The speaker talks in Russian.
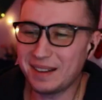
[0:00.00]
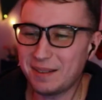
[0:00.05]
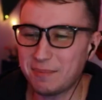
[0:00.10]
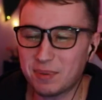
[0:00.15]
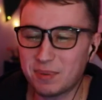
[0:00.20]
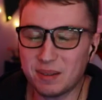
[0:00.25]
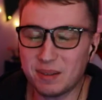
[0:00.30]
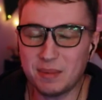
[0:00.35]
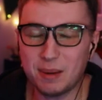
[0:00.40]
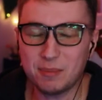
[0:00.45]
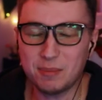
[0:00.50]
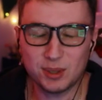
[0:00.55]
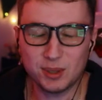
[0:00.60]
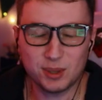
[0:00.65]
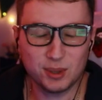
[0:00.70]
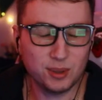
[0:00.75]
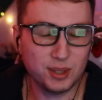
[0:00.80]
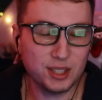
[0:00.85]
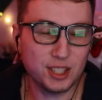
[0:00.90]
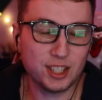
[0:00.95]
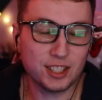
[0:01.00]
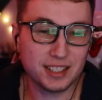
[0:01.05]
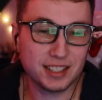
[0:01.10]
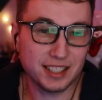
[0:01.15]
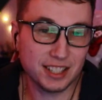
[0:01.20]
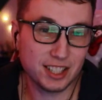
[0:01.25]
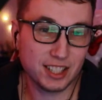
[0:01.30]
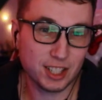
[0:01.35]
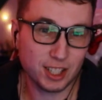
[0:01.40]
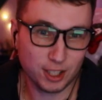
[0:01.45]
про маму с дочей
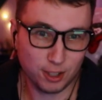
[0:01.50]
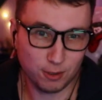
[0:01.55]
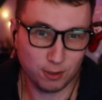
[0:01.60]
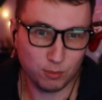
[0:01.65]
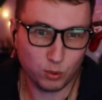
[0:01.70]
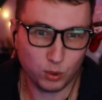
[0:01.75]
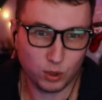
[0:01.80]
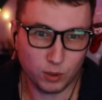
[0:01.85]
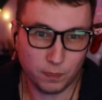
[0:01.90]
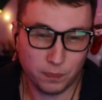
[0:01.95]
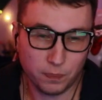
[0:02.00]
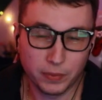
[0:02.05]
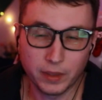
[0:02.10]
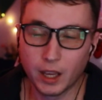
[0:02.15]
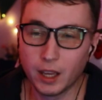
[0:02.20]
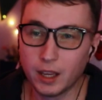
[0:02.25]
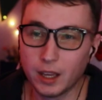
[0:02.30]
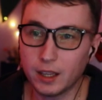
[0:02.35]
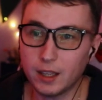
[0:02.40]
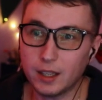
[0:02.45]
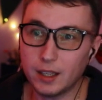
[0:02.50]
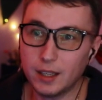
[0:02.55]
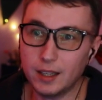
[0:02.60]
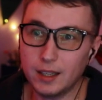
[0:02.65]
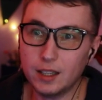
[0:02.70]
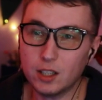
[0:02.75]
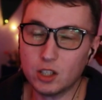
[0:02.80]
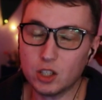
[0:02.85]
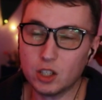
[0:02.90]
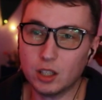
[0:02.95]
слышать не будем.
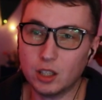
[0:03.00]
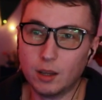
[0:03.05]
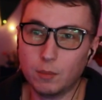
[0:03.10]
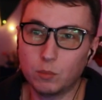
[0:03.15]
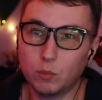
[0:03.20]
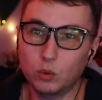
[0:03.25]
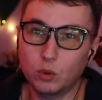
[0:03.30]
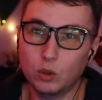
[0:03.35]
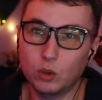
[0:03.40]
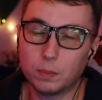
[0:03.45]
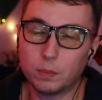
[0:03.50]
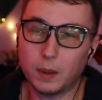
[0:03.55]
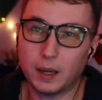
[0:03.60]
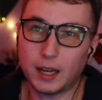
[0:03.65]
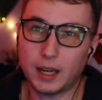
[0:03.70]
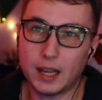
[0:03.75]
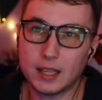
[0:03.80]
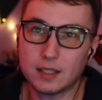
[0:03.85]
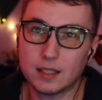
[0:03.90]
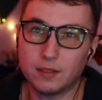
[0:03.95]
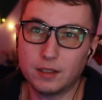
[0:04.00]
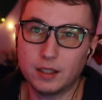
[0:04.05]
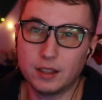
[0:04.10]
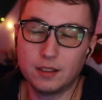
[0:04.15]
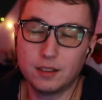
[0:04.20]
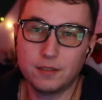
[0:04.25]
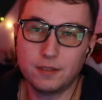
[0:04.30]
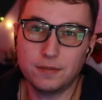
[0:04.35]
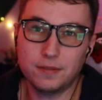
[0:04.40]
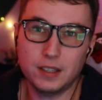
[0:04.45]
Или же нам будут
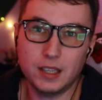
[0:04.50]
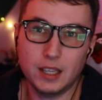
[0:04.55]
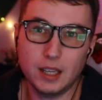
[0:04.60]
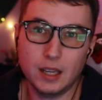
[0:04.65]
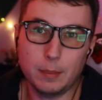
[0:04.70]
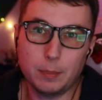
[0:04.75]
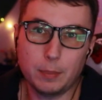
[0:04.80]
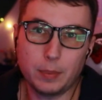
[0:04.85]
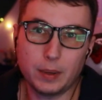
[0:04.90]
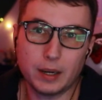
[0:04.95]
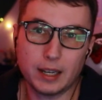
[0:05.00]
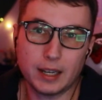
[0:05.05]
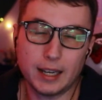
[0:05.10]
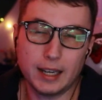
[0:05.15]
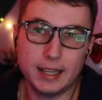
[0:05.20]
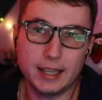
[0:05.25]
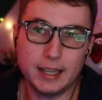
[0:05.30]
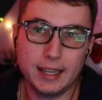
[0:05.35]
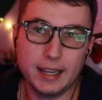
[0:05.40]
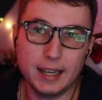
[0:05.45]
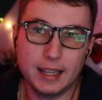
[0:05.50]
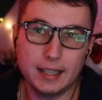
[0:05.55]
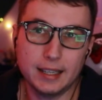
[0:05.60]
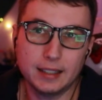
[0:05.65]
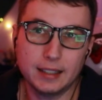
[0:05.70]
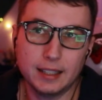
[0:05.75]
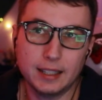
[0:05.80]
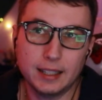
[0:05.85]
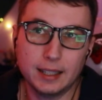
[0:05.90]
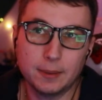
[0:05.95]
показывать две
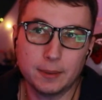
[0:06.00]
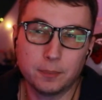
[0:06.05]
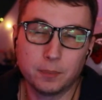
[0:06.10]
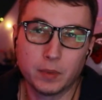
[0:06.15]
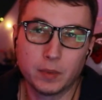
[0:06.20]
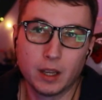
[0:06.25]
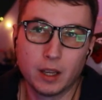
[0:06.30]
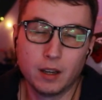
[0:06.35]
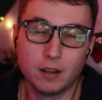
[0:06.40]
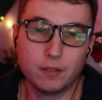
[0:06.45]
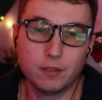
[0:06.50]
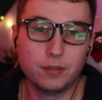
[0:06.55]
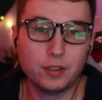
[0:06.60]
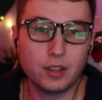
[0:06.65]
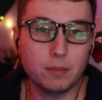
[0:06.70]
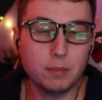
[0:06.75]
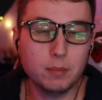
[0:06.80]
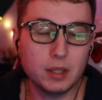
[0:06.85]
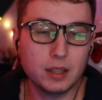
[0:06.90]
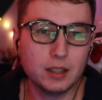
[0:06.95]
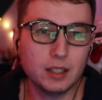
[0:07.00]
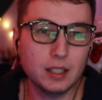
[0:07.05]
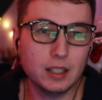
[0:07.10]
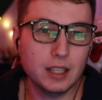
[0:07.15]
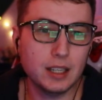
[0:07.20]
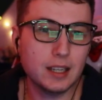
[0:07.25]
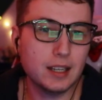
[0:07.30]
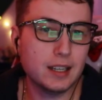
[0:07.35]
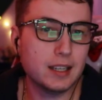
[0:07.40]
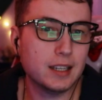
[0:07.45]
параллельные
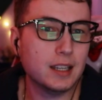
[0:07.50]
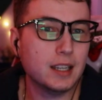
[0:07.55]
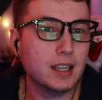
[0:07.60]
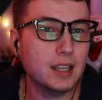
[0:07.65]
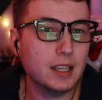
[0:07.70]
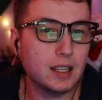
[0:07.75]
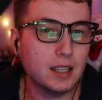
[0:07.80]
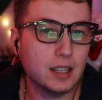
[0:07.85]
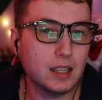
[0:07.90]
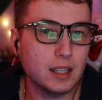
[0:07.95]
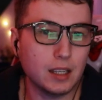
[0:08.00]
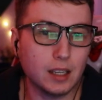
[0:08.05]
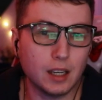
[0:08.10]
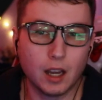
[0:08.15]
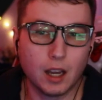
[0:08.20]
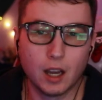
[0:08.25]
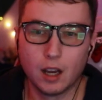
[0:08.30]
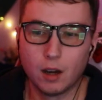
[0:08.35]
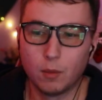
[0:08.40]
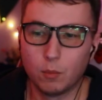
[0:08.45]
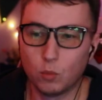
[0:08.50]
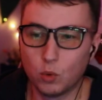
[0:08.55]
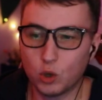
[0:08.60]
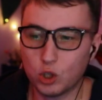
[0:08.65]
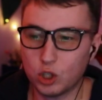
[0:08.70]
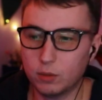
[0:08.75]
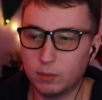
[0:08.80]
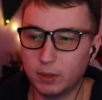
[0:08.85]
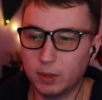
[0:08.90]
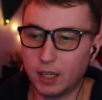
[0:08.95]
временные линии,
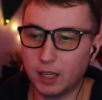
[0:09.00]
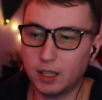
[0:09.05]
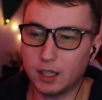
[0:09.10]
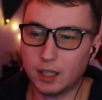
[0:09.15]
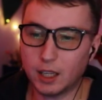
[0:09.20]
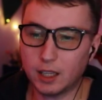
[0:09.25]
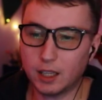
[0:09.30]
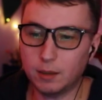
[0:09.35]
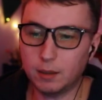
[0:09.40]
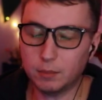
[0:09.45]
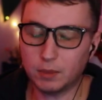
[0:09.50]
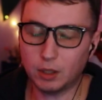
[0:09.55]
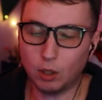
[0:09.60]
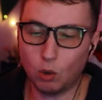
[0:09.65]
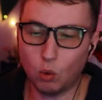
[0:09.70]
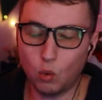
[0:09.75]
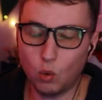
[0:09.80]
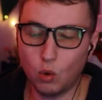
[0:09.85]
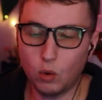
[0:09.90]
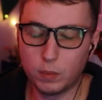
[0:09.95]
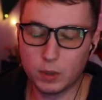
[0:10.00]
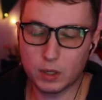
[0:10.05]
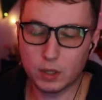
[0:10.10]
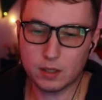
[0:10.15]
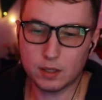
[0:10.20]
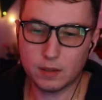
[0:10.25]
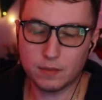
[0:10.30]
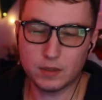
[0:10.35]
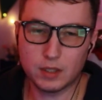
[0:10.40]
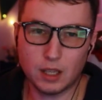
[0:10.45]
может быть, они каким-то
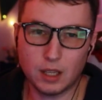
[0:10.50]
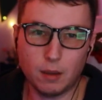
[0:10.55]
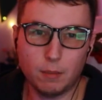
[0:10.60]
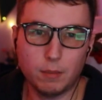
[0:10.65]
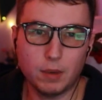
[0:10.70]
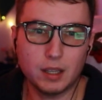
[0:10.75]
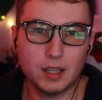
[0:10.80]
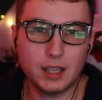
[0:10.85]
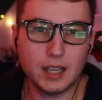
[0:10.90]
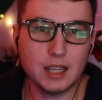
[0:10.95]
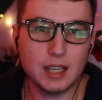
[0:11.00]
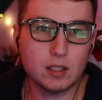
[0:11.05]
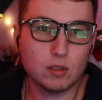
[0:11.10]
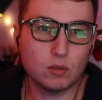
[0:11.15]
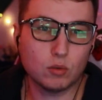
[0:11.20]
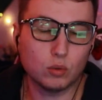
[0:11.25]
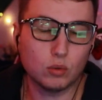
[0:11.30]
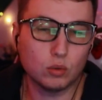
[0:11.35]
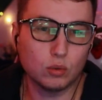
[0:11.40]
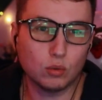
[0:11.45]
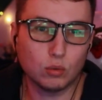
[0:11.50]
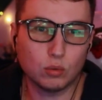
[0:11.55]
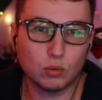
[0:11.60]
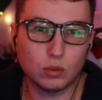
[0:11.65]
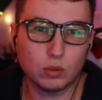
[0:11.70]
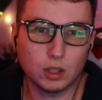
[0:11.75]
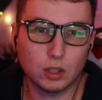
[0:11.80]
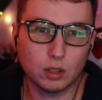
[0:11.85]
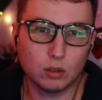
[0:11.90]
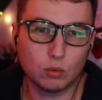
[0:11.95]
образом взаимодействуют
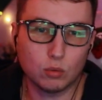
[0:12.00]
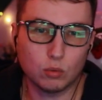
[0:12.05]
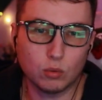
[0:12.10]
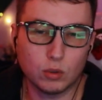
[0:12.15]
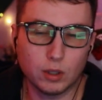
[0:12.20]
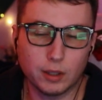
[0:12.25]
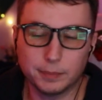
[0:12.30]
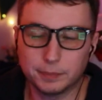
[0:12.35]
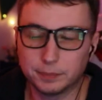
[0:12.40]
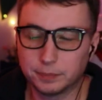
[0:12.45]
друг на друга.